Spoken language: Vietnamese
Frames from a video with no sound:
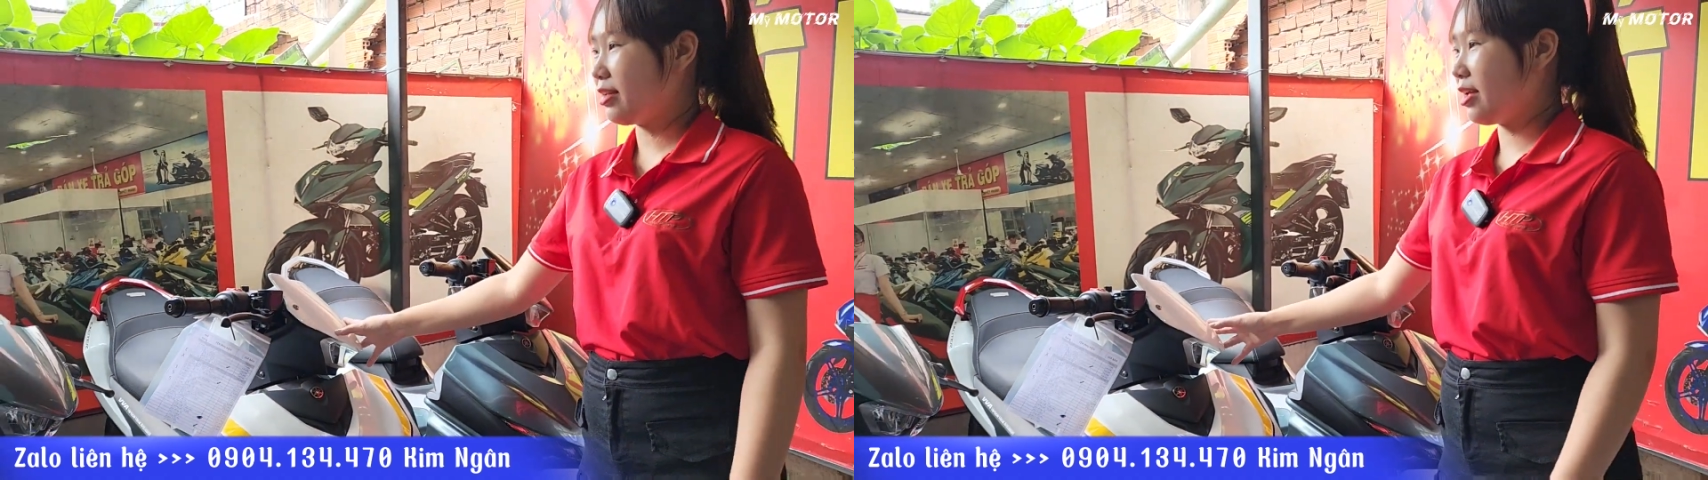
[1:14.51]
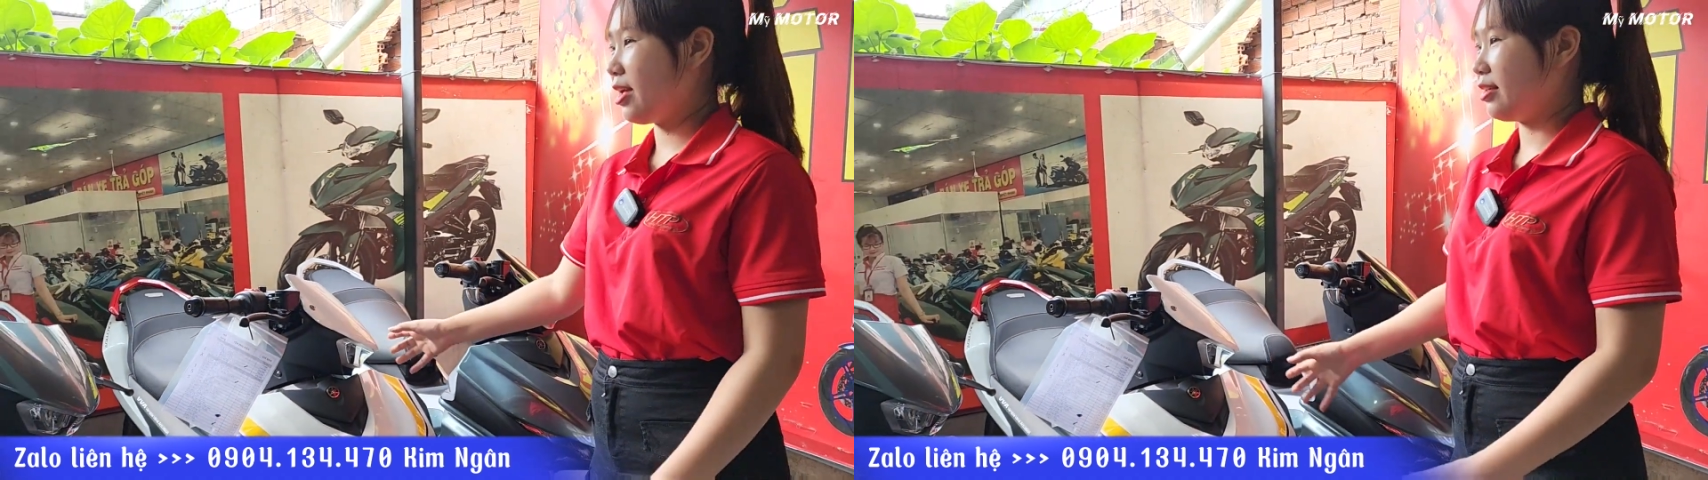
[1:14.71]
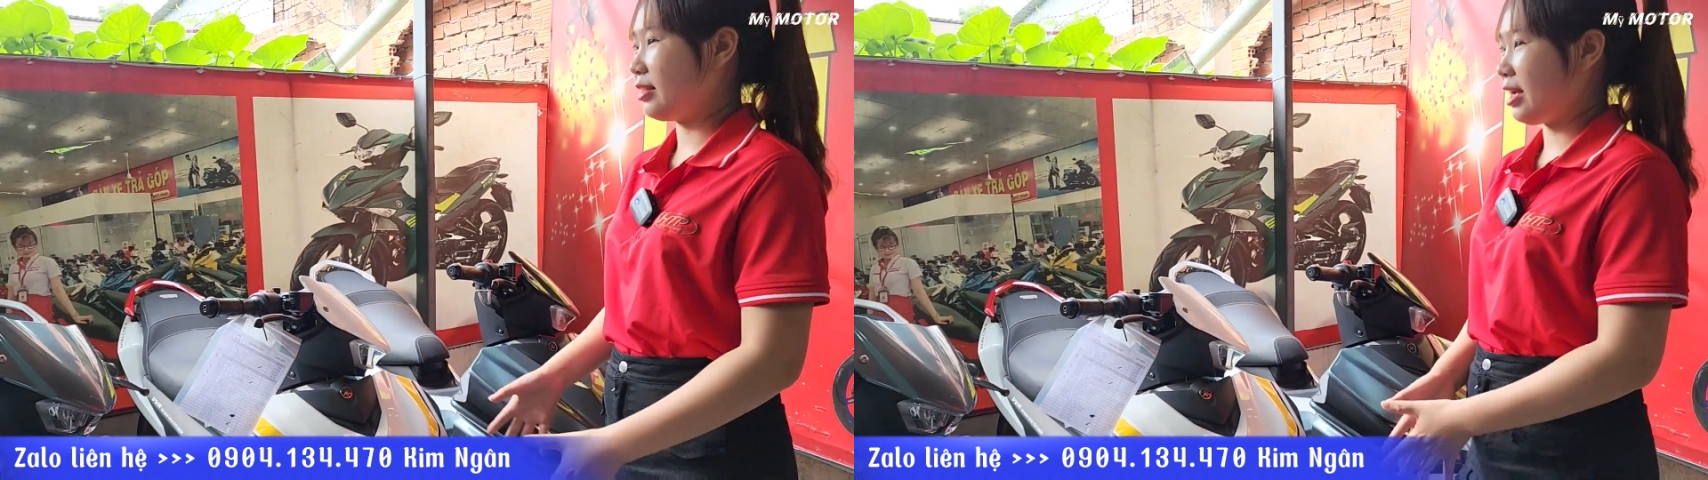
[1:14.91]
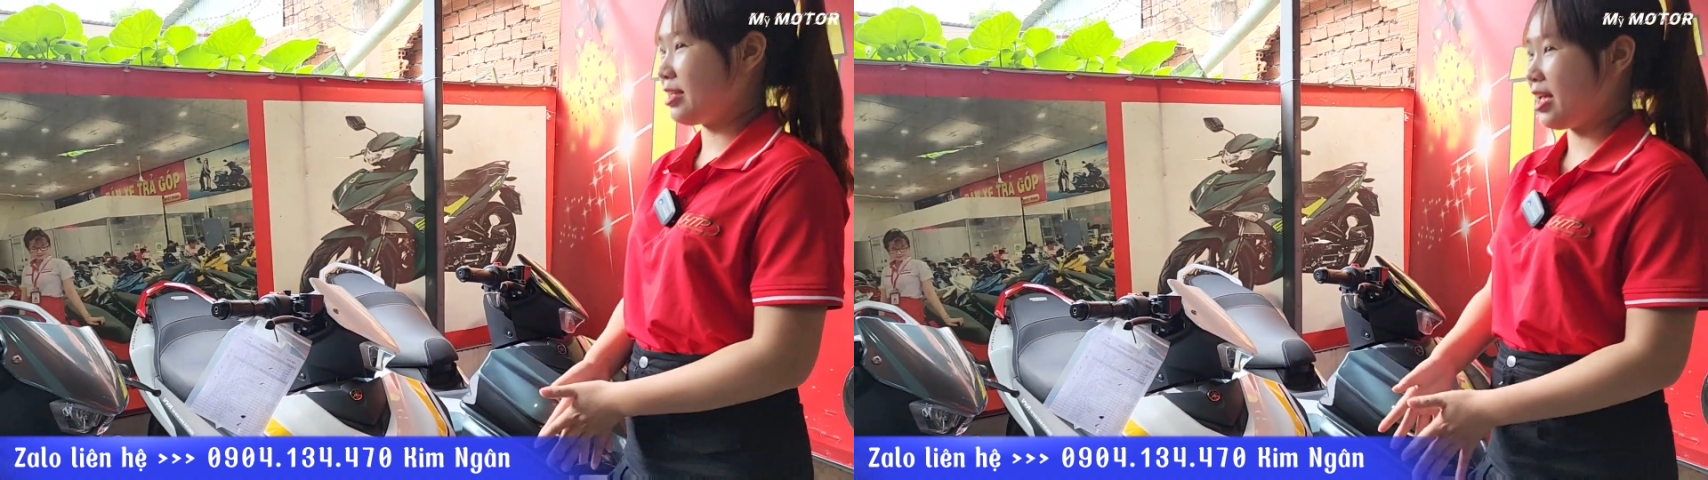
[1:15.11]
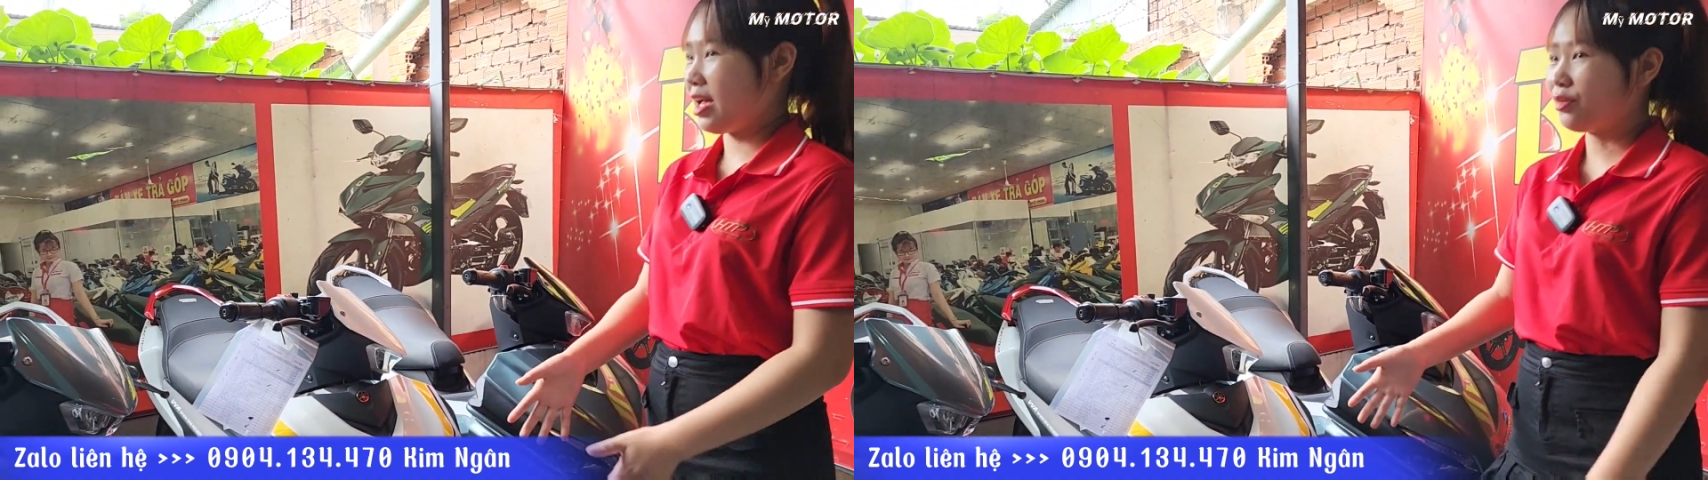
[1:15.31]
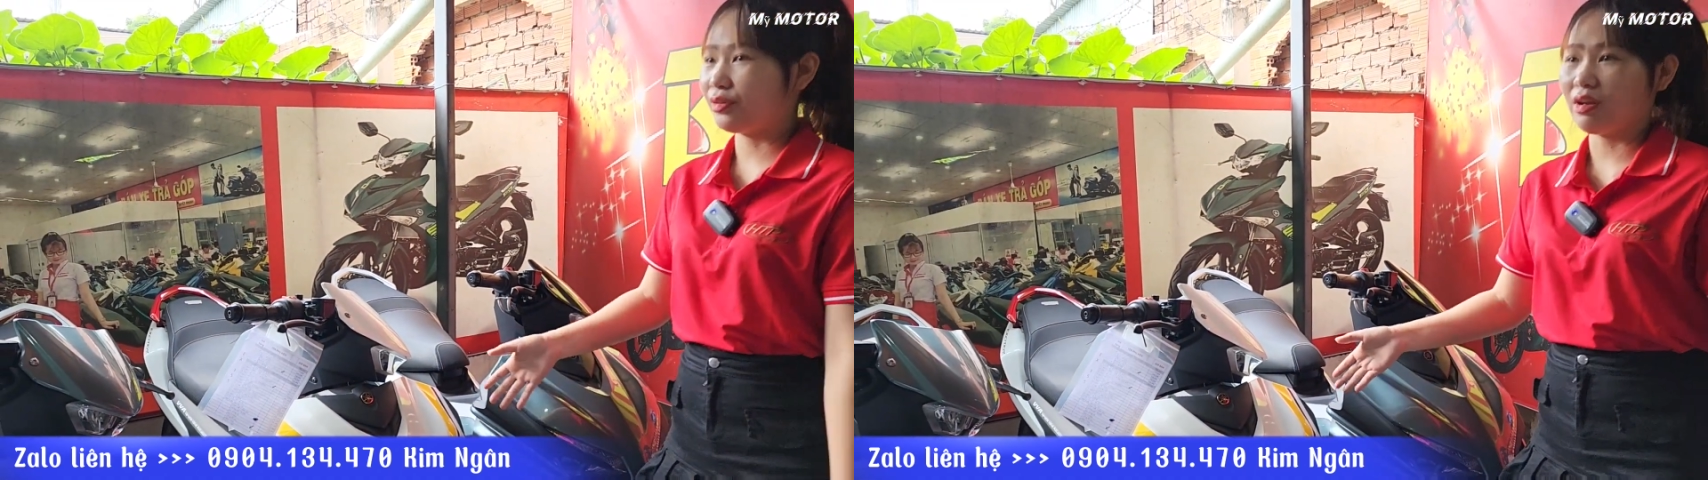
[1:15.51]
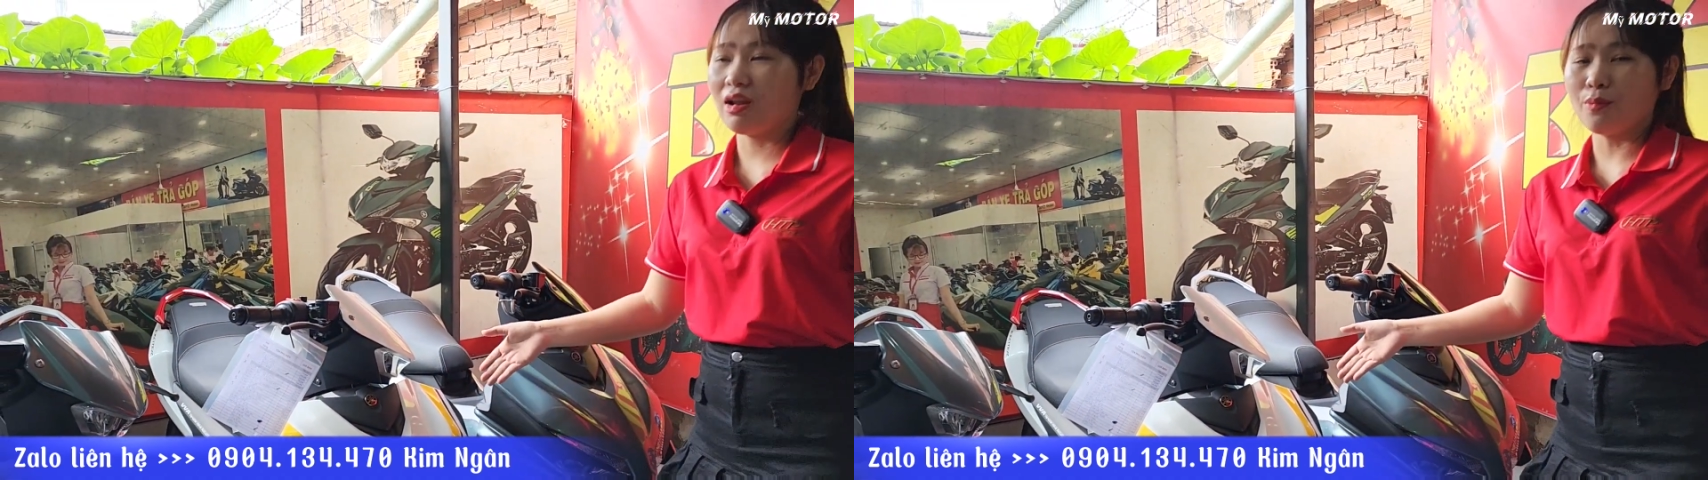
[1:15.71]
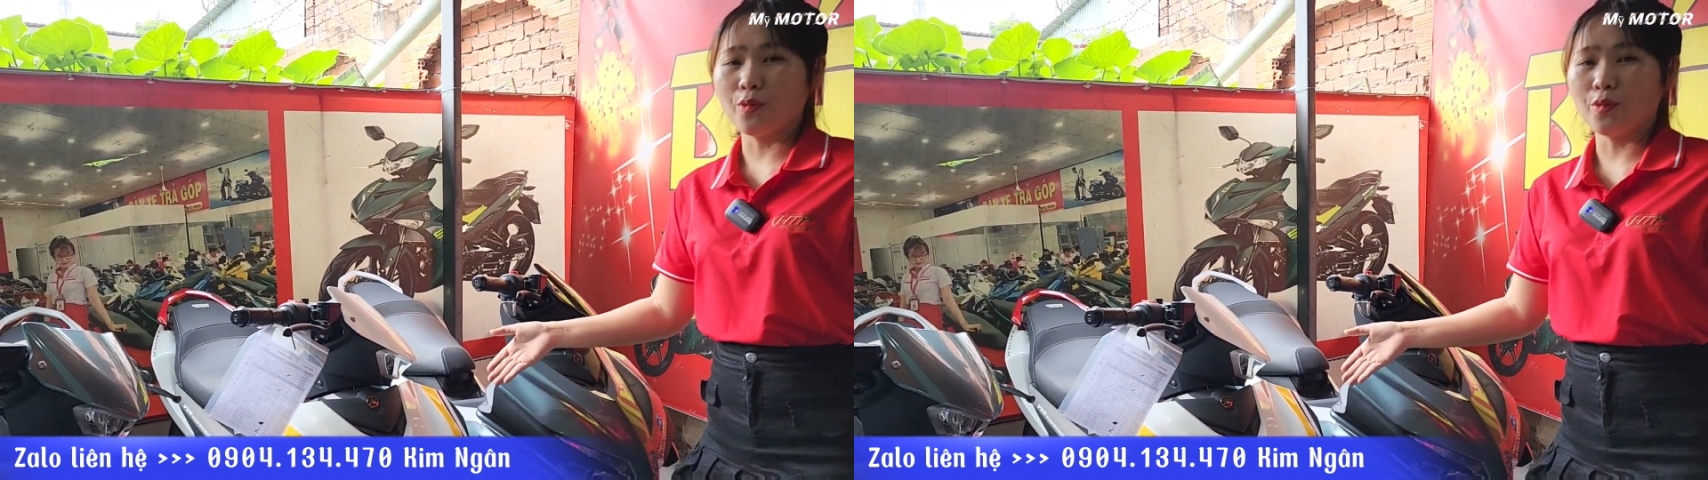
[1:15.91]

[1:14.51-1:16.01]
thì hiện tại giá của nó là